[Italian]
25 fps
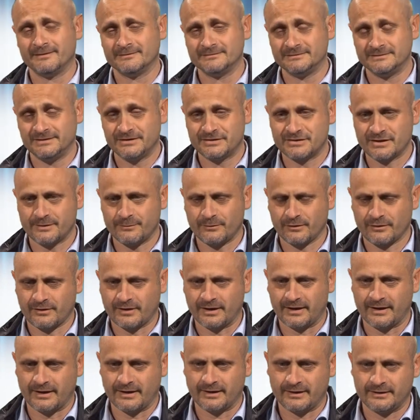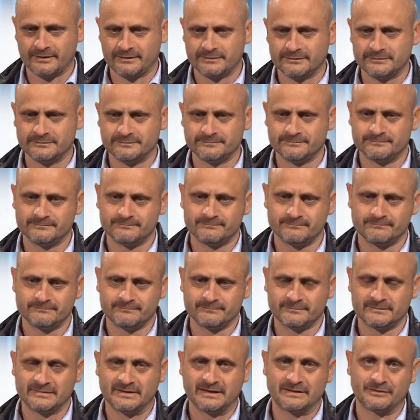Diciamo che mh, mm,
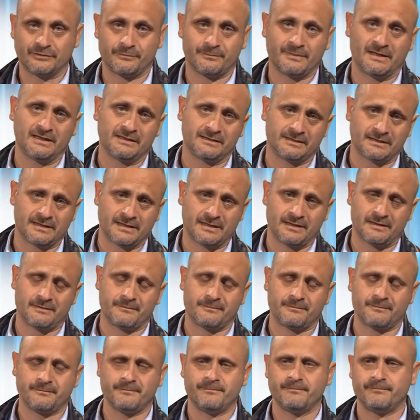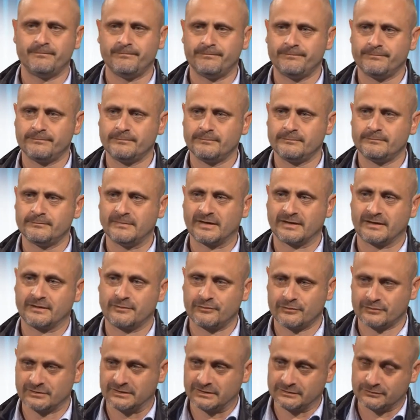la domanda mh, mm, mi ha
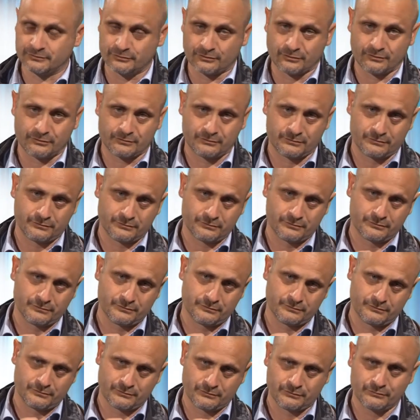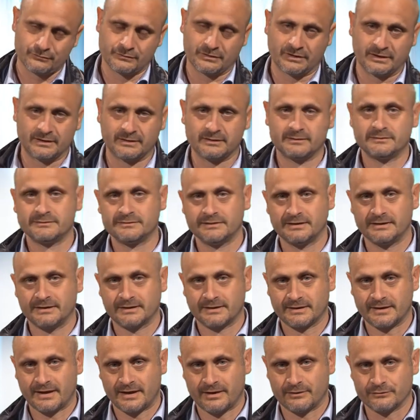ricordato una
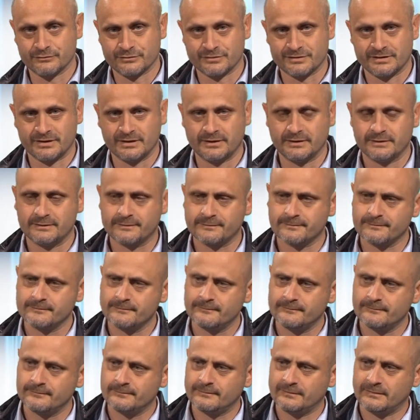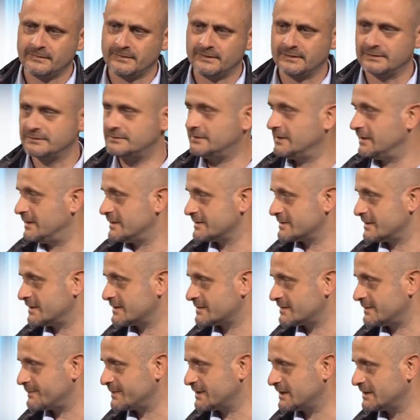delle cause dell'ansia di
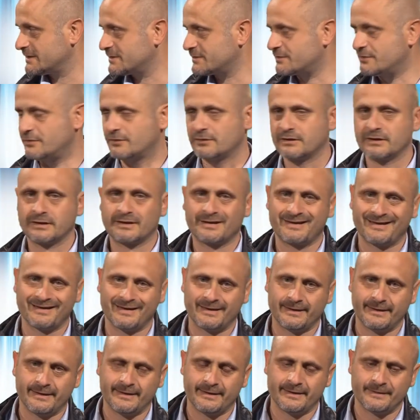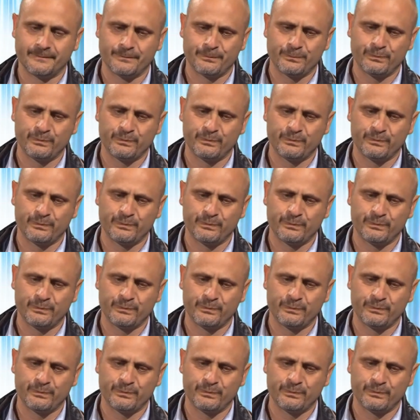separazione, che è